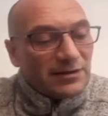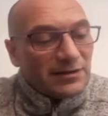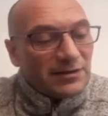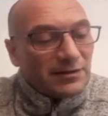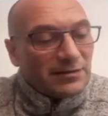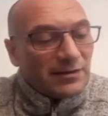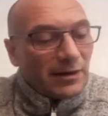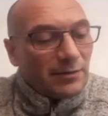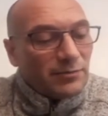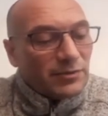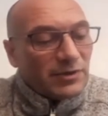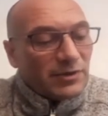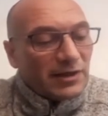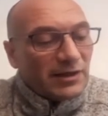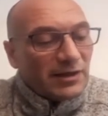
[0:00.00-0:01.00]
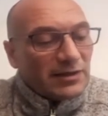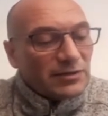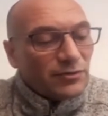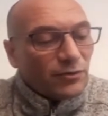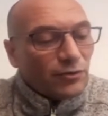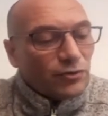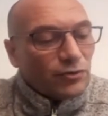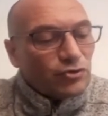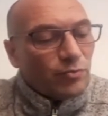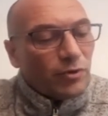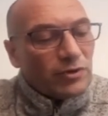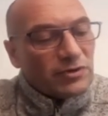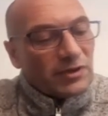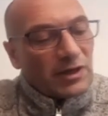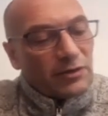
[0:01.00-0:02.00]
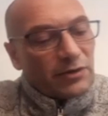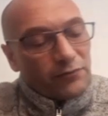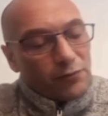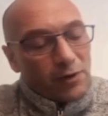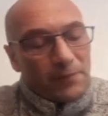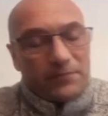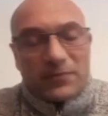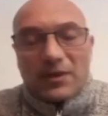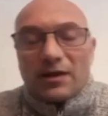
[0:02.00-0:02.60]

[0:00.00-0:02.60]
c'est quand même des, questions qu'on se pose quelquefois.